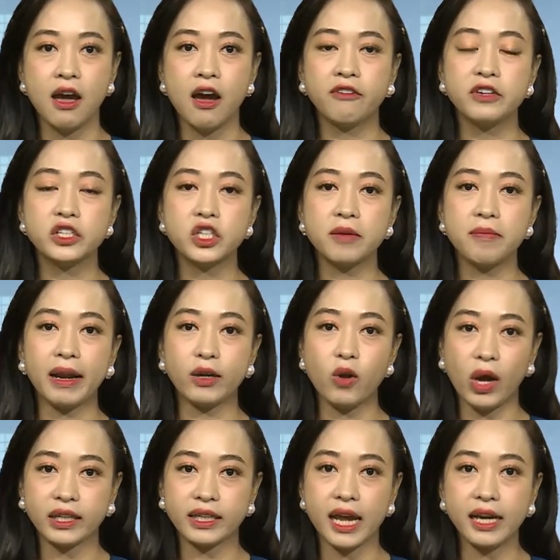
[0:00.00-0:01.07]
Với sức mạnh đoàn
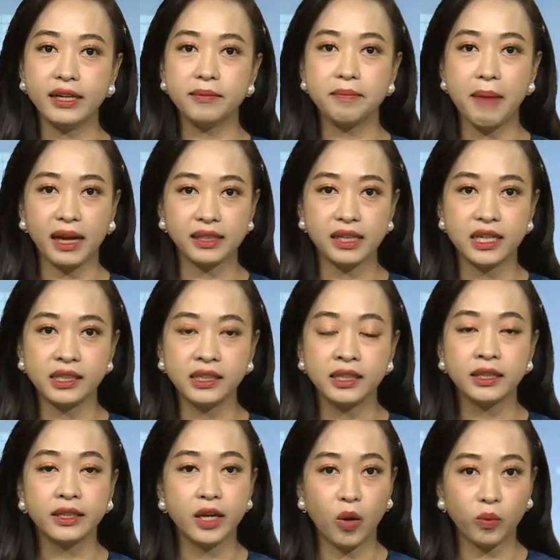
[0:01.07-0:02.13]
kết, bản lĩnh,
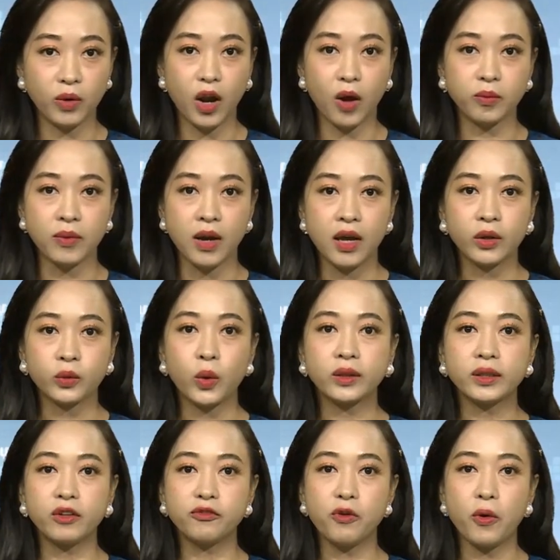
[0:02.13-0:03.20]
đồng lòng, toàn
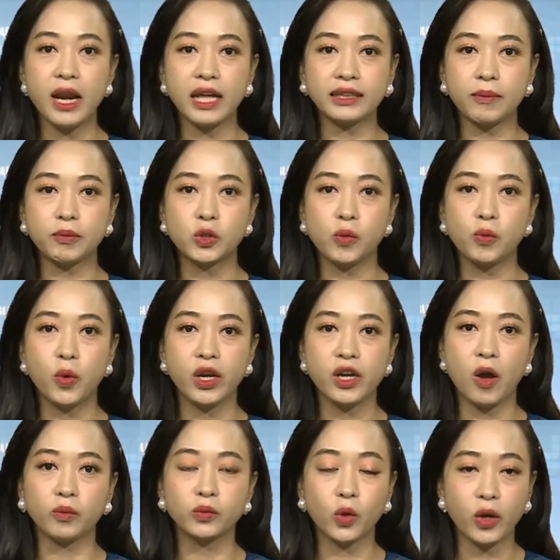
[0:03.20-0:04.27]
thành phố đã tập trung huy
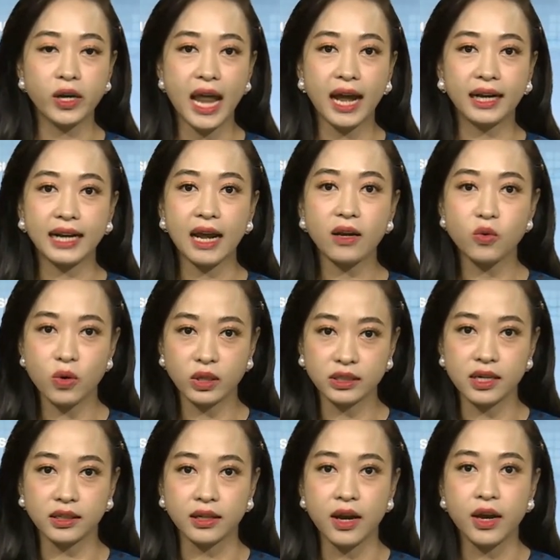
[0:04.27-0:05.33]
động tối đa các nguồn
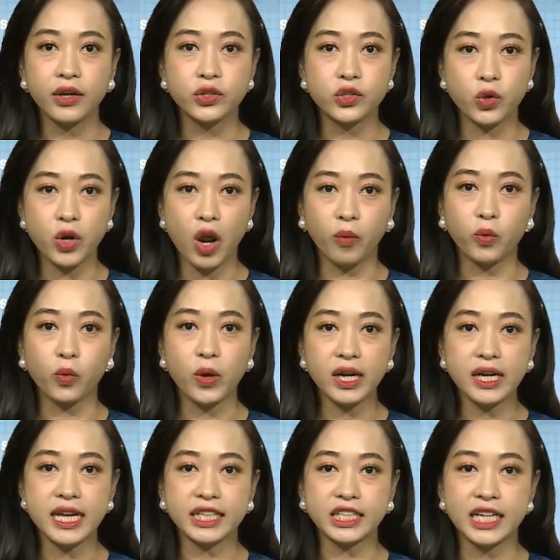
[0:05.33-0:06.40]
lực, chủ động quyết
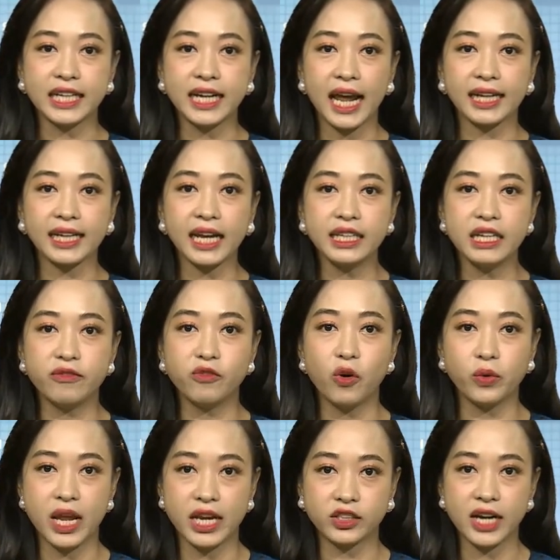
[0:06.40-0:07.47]
liệt triển khai các nhiệm vụ
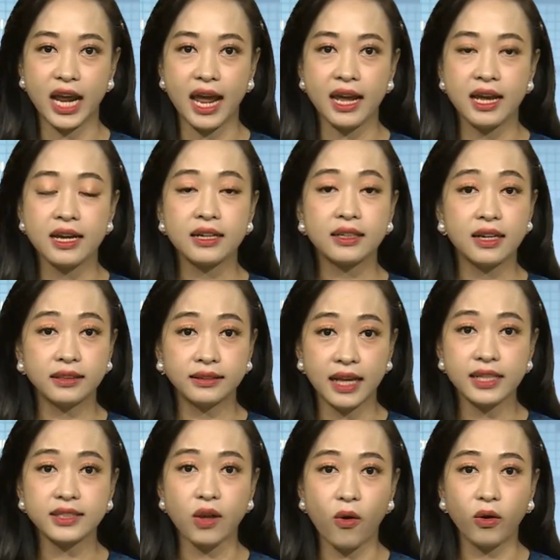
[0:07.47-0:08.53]
đề ra, kinh tế
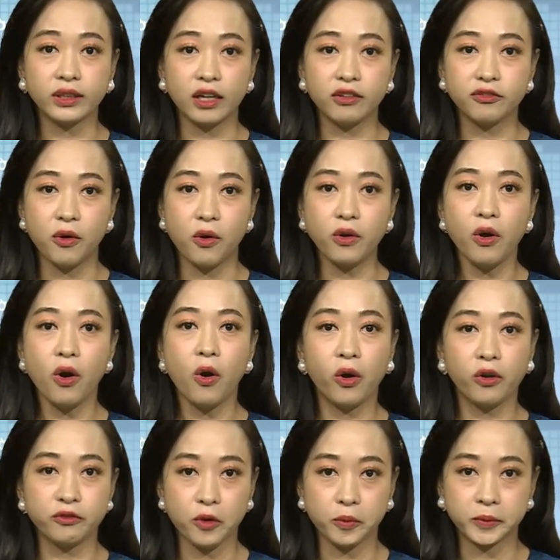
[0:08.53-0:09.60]
xã hội thành phố hồi
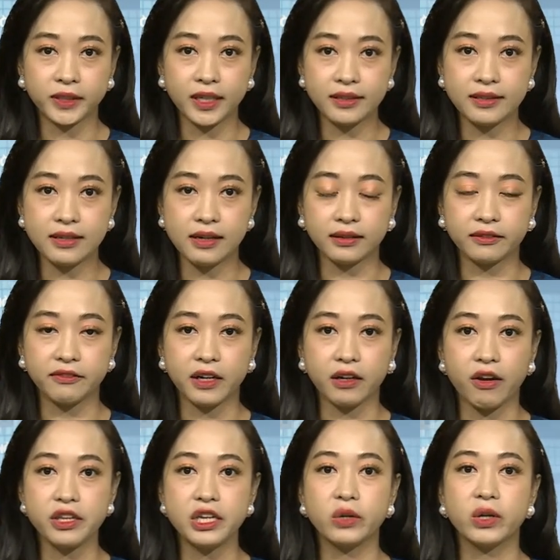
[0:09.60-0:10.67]
phục tích cực và có
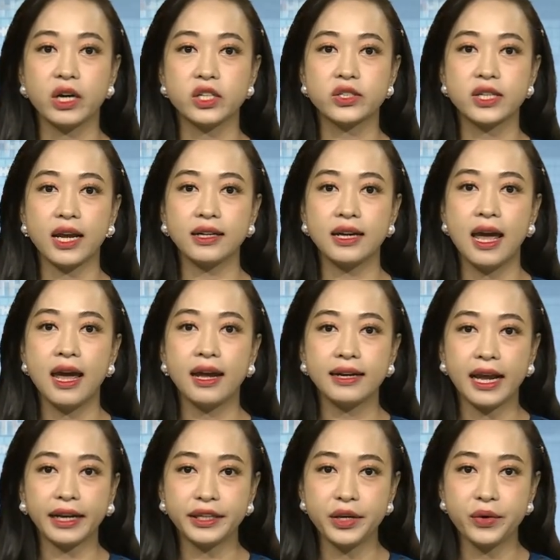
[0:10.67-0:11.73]
nhiều khởi sắc,
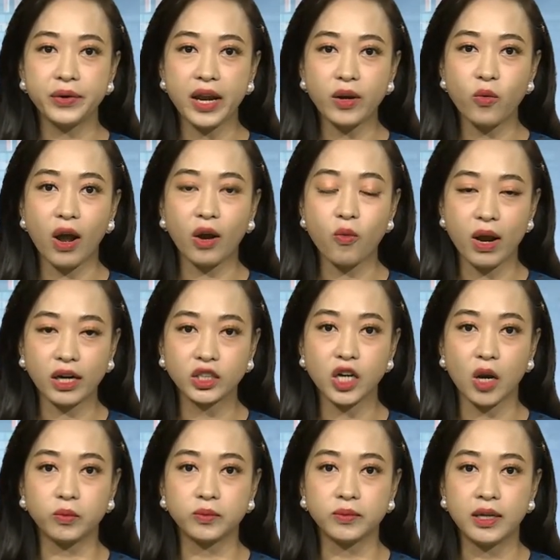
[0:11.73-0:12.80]
đạt nhiều kết quả quan trọng.